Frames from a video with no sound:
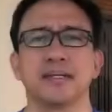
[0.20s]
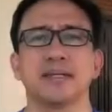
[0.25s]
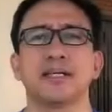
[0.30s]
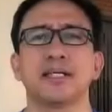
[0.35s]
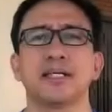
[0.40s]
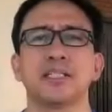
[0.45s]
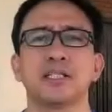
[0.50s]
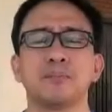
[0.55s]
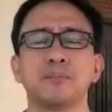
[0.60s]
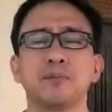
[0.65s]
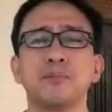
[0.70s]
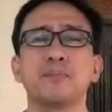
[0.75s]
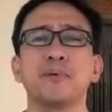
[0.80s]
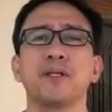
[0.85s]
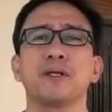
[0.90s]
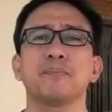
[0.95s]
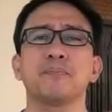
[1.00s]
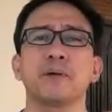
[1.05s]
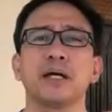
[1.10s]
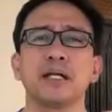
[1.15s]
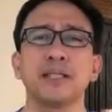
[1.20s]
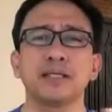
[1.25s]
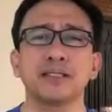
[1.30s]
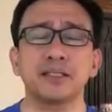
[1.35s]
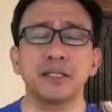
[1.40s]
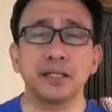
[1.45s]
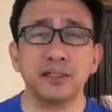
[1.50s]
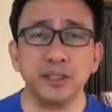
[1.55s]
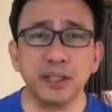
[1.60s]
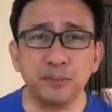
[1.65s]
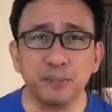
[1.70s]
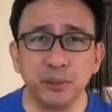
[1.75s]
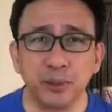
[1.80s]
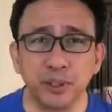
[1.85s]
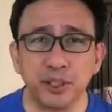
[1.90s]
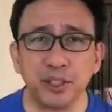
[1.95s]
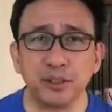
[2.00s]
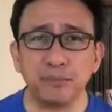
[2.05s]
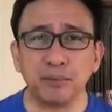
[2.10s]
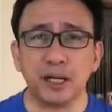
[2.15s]
Isa pong pinagpalang Sunday
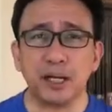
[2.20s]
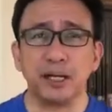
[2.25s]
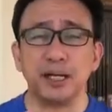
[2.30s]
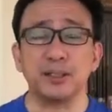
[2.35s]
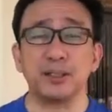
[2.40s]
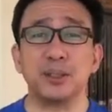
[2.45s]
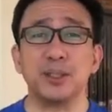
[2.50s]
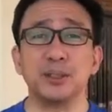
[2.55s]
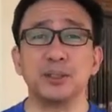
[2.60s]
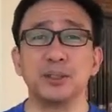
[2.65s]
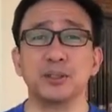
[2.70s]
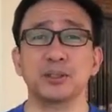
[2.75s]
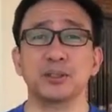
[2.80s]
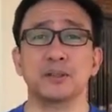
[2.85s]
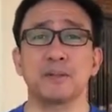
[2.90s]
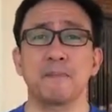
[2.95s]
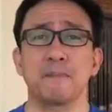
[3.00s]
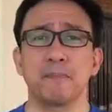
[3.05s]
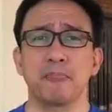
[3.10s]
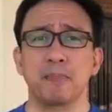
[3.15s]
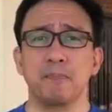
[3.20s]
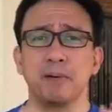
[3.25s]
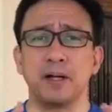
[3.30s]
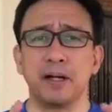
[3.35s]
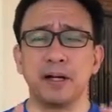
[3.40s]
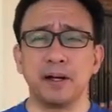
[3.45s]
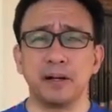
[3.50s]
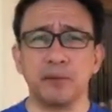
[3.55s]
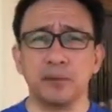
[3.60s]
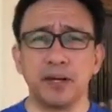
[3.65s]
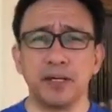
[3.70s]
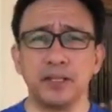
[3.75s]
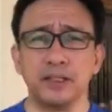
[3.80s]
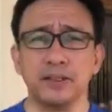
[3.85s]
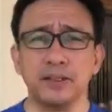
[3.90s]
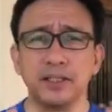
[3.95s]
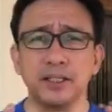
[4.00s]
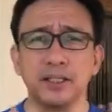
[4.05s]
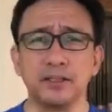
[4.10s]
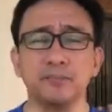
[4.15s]
morning mga katots, mga
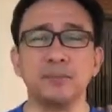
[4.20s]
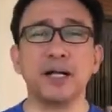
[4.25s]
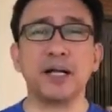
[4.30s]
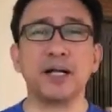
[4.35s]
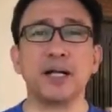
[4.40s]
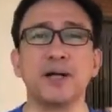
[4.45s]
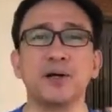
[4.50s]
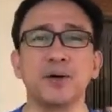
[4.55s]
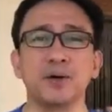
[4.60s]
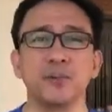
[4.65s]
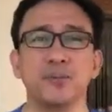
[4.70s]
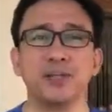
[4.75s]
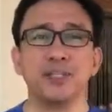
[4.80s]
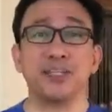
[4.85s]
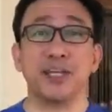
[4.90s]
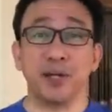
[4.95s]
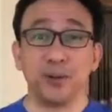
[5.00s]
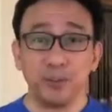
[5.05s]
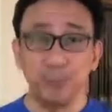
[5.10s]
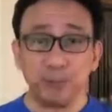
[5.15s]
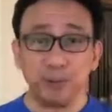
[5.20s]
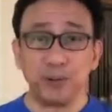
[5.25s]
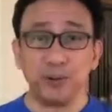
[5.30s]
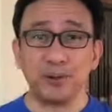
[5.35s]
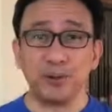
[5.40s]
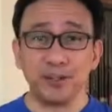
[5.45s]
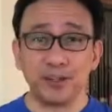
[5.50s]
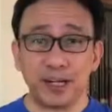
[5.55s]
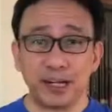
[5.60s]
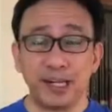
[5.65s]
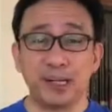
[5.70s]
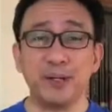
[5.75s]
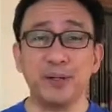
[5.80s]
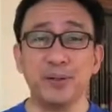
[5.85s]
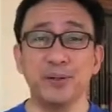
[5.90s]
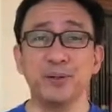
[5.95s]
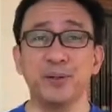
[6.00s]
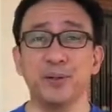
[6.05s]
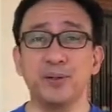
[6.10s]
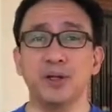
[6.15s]
ka-quarantine at mga ka-COVID. Ngayon pong
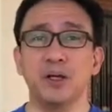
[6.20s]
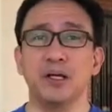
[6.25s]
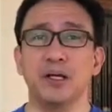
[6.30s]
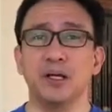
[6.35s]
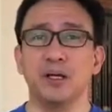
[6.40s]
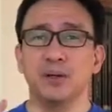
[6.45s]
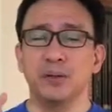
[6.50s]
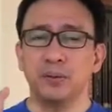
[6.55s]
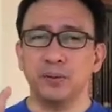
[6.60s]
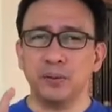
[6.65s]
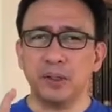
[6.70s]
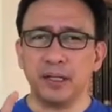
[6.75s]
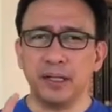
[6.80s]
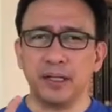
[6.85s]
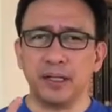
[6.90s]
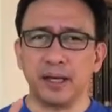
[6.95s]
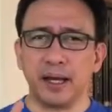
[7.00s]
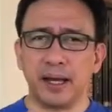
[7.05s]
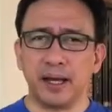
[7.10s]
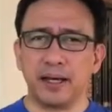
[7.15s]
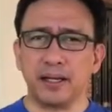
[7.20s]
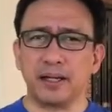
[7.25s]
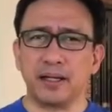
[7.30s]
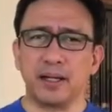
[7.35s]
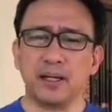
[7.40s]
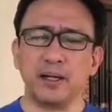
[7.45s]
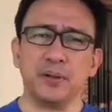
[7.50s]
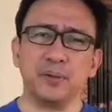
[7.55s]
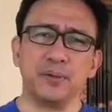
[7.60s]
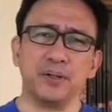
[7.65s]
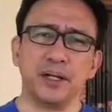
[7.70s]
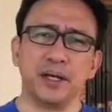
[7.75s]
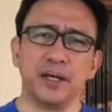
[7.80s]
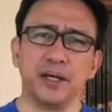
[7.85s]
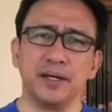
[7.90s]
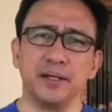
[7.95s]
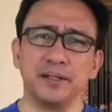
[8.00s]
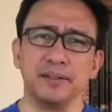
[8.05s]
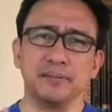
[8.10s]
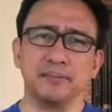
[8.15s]
linggo, huling araw
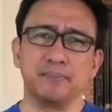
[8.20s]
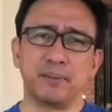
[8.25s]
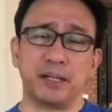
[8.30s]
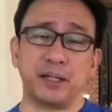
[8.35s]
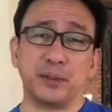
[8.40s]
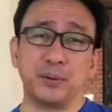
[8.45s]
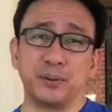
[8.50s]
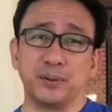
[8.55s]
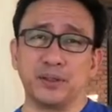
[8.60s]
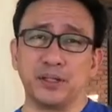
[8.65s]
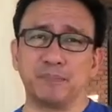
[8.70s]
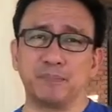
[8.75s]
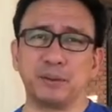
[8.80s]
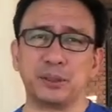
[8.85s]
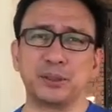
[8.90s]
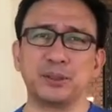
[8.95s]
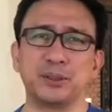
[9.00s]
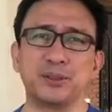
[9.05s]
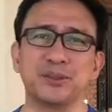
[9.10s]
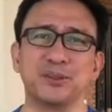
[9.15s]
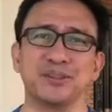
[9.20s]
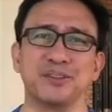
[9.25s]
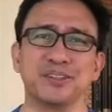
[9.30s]
ng panahon ng Pasko.